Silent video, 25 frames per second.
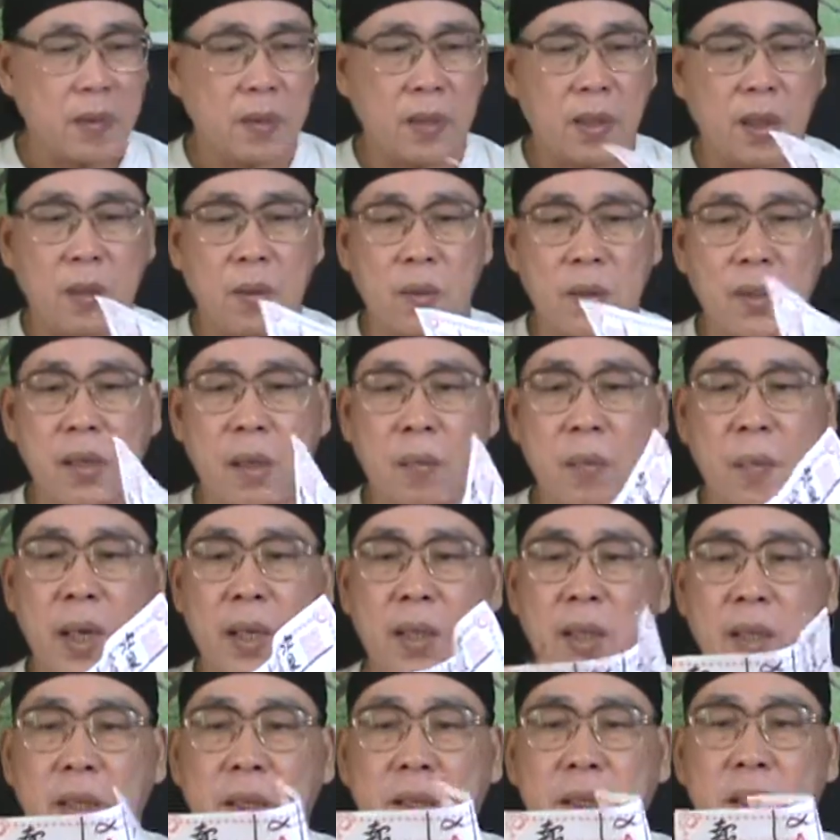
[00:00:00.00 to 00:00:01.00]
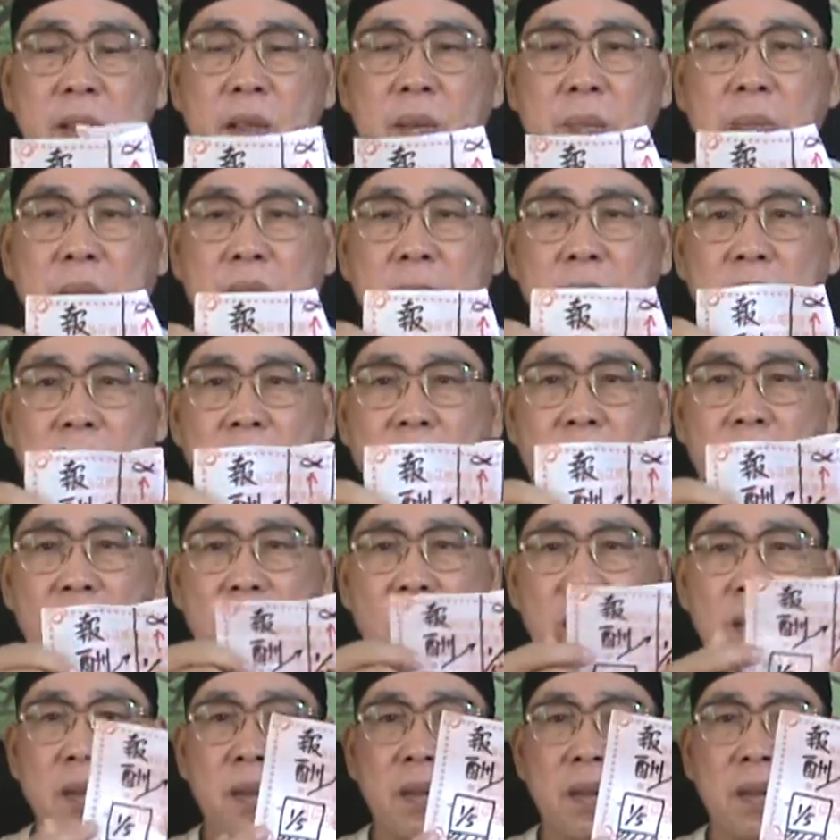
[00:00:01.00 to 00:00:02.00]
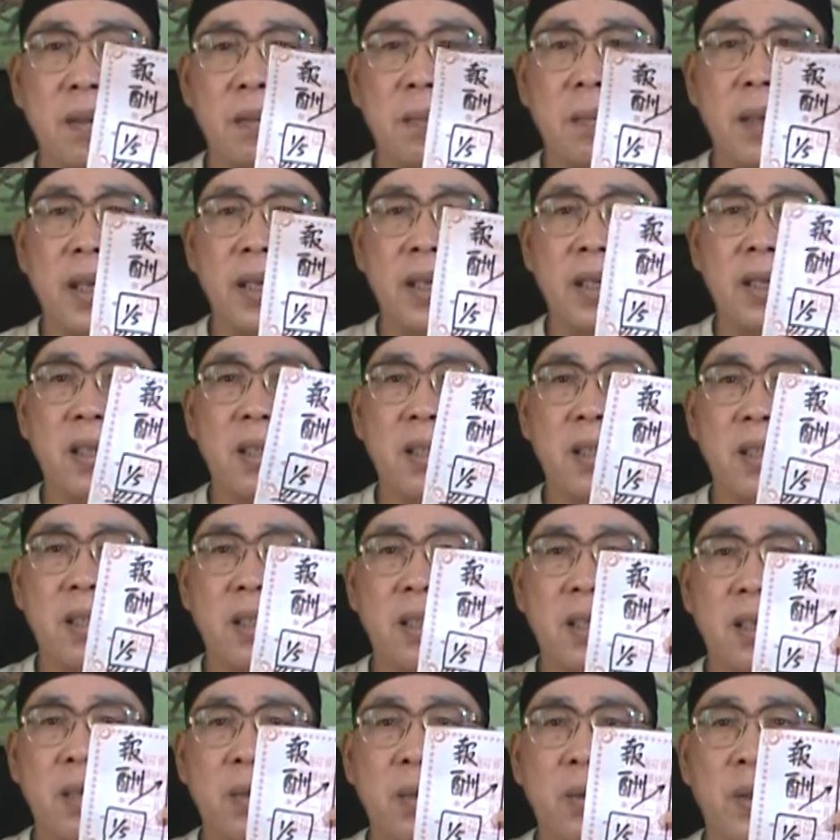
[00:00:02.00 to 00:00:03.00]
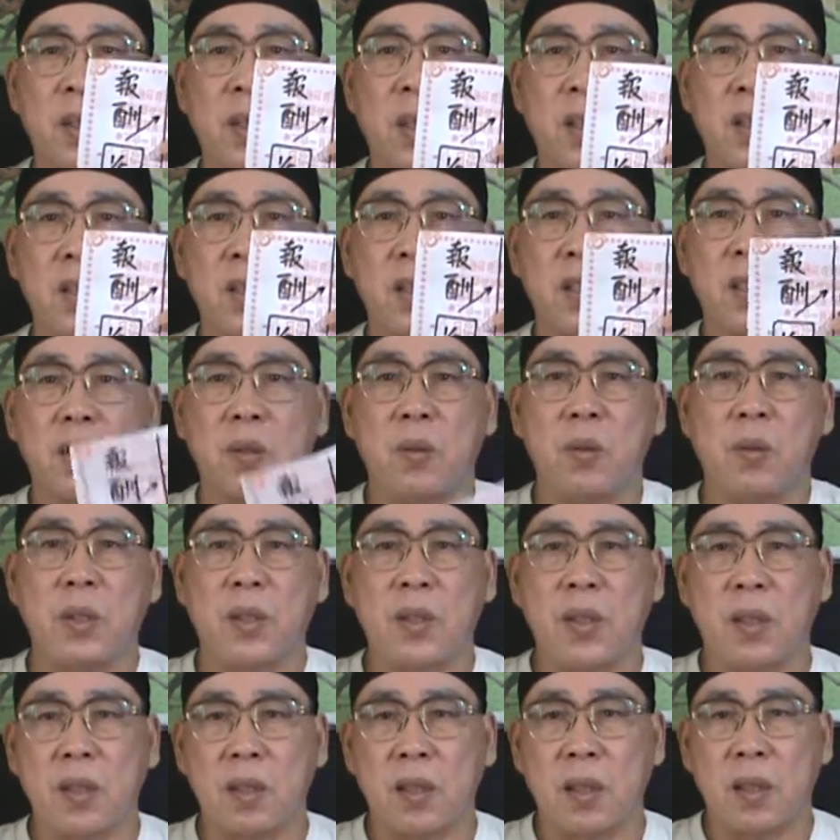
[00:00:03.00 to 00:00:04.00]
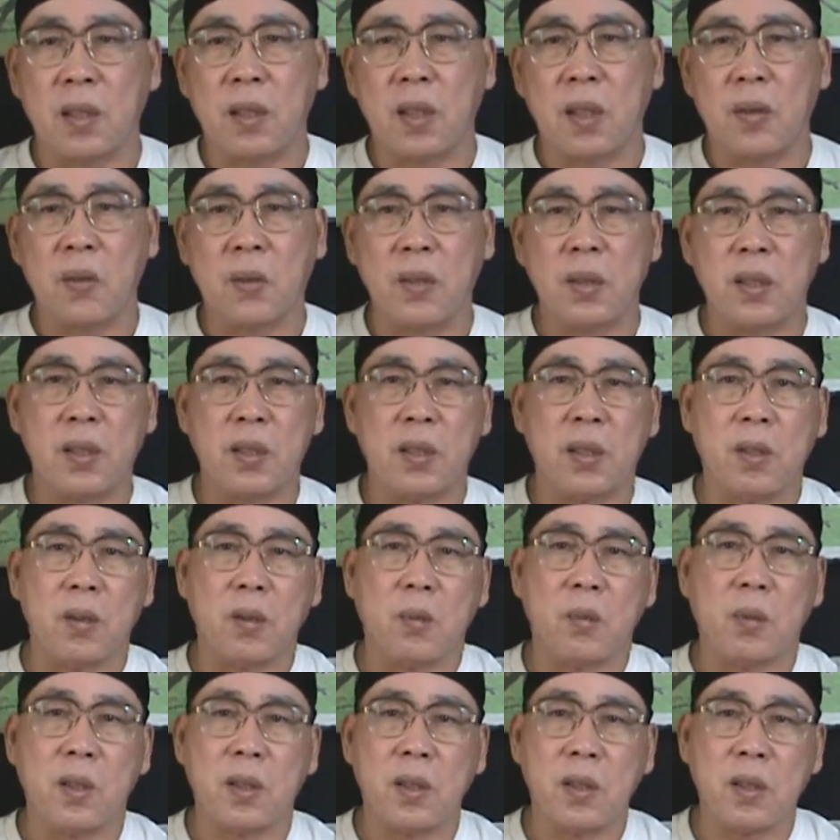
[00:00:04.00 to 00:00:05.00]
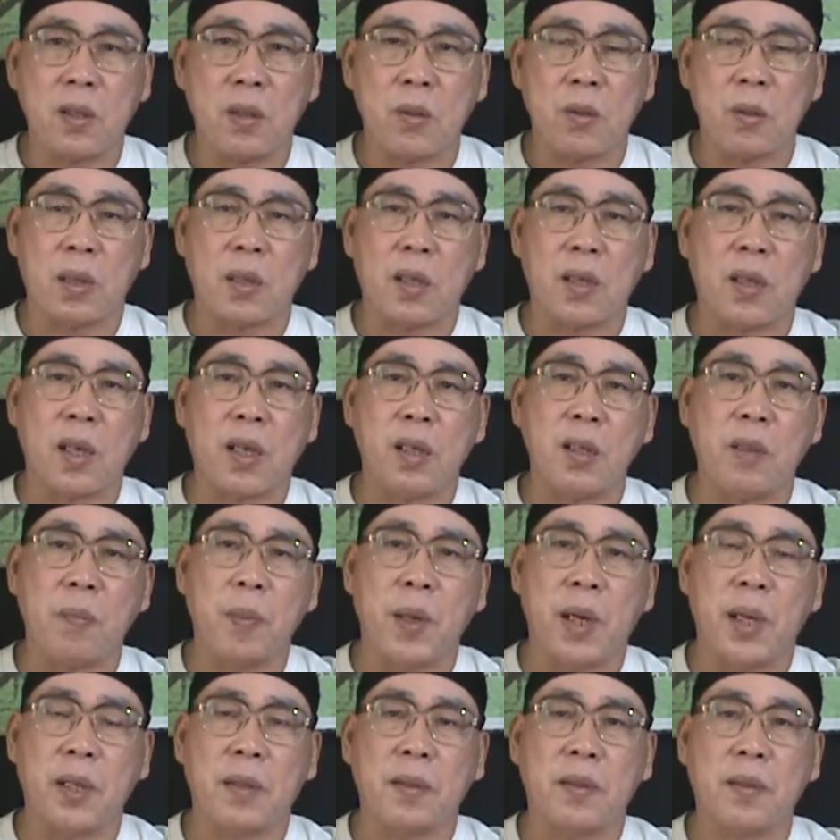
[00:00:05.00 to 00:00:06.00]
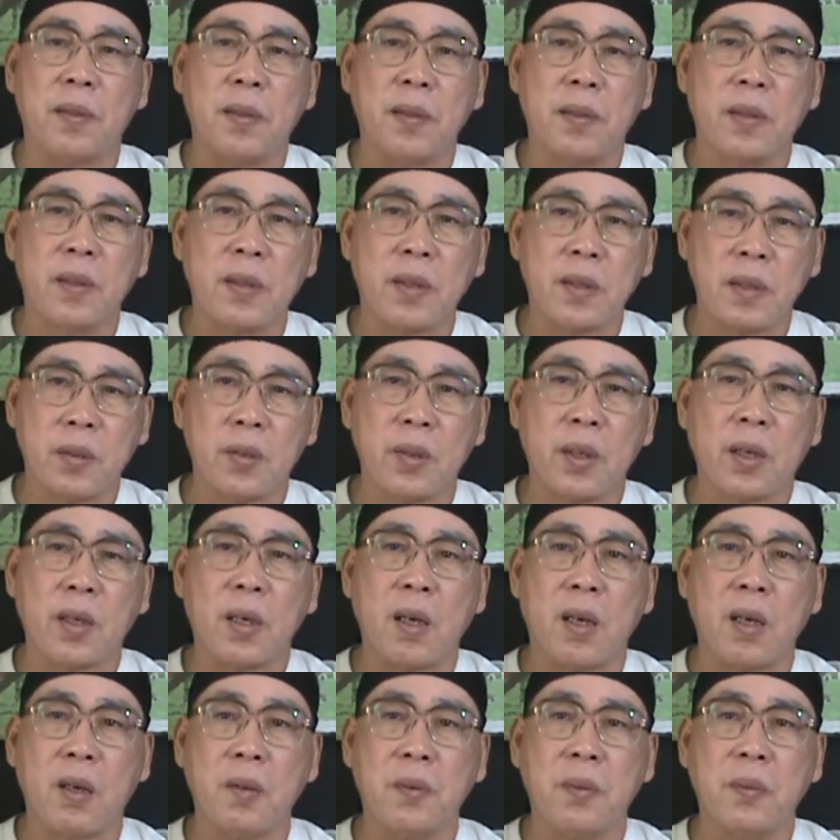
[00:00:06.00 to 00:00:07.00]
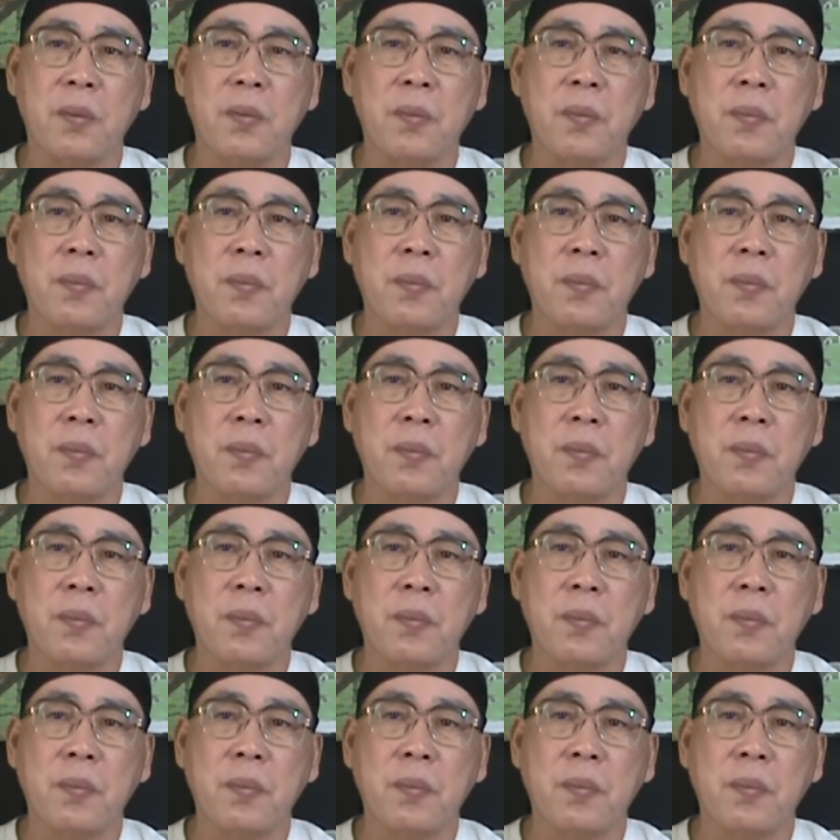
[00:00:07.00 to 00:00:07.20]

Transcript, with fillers: 当我在买那些设备的时候，买一个那个轨道式制图机的时候，他说是薪我的薪水才拿一半，甚至还高。